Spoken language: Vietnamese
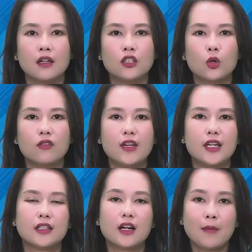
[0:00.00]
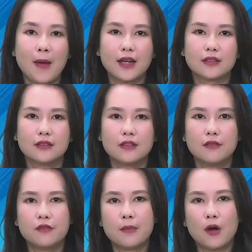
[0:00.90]
Thưa quý vị, thưa các bạn,
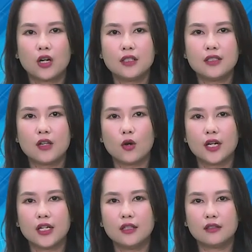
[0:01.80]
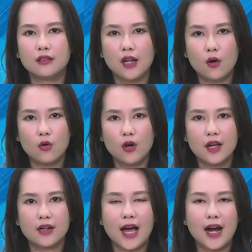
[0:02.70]
phân bón dầu khí từ lâu
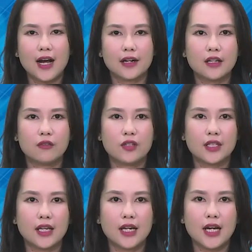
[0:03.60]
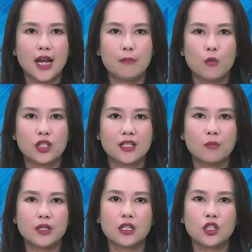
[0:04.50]
đã khẳng định vị thế là một
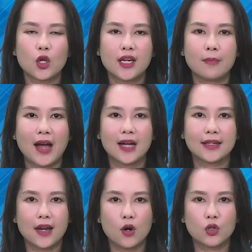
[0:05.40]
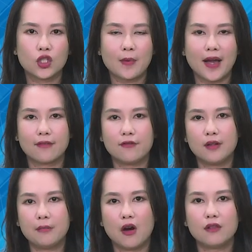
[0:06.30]
trong những doanh nghiệp hàng đầu trong ngành
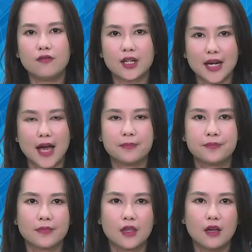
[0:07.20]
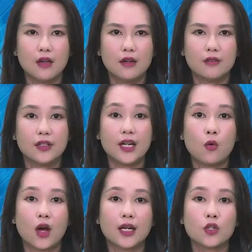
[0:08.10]
phân bón Việt Nam. Với kết
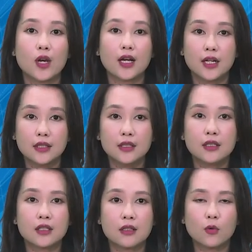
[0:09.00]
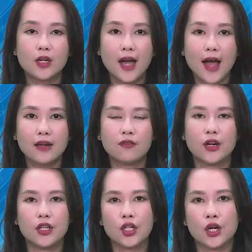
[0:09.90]
quả kinh doanh ấn tượng trong quý 2 và
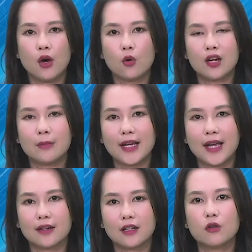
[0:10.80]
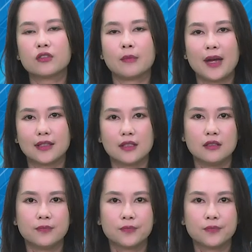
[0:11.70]
nửa đầu năm 2024,